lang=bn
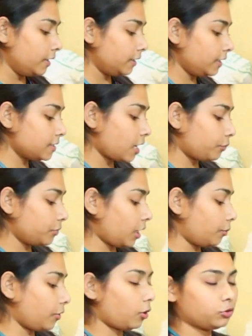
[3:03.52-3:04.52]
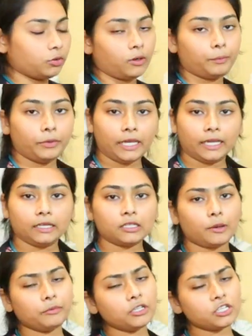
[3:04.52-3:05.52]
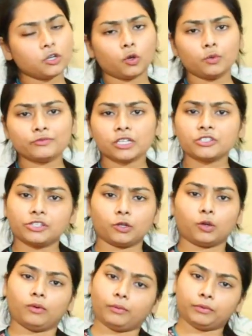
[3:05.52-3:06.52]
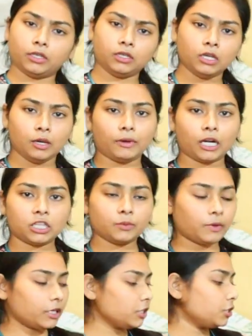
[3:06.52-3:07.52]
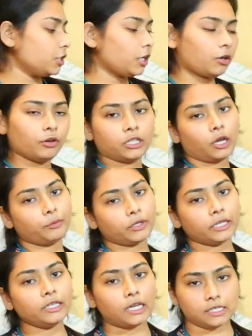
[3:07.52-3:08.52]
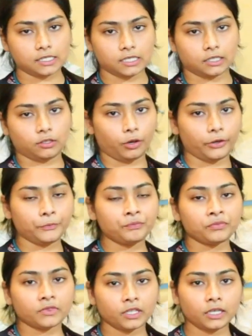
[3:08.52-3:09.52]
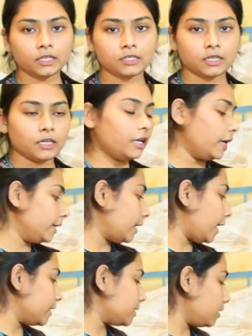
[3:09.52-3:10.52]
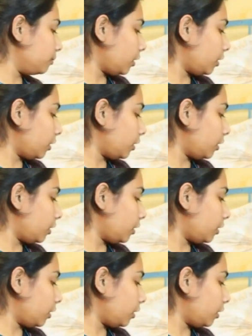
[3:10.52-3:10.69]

ঠিক আছে আপনি অথবা প্লেন আপনি যেরকম চান সেরকম আপনি বানাতে পারেন সে অ্যাকর্ডিং আপনাকে ডাইজ নিতে হয় ঠিক আছে এই ডাইজের